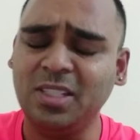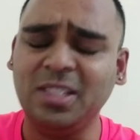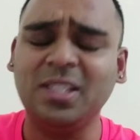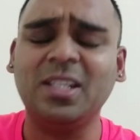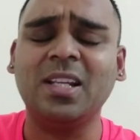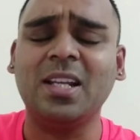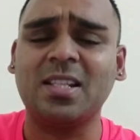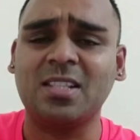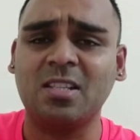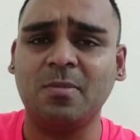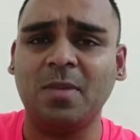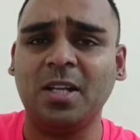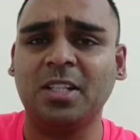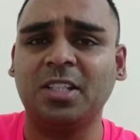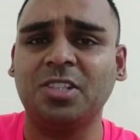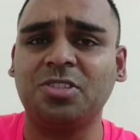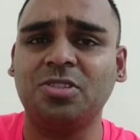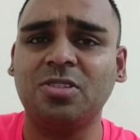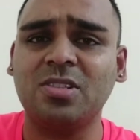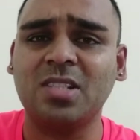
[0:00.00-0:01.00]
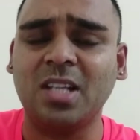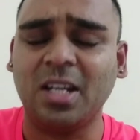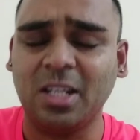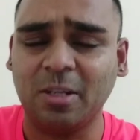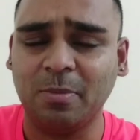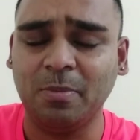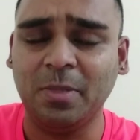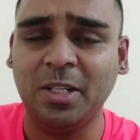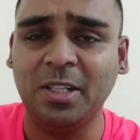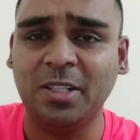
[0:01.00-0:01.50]
तीन क्लास से मान के चलो
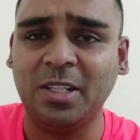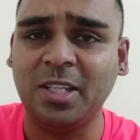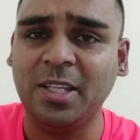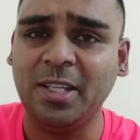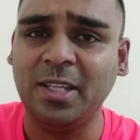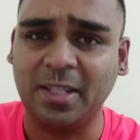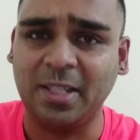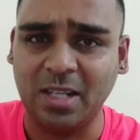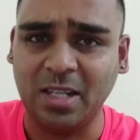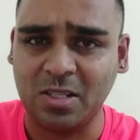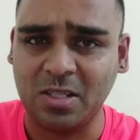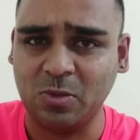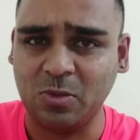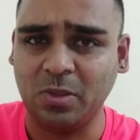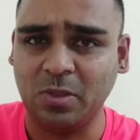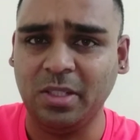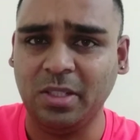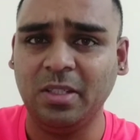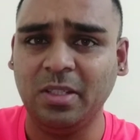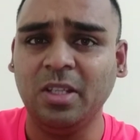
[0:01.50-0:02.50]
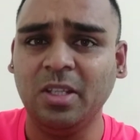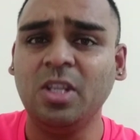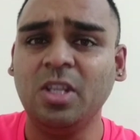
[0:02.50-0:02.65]
साठ मिनट की एक क्लास होगी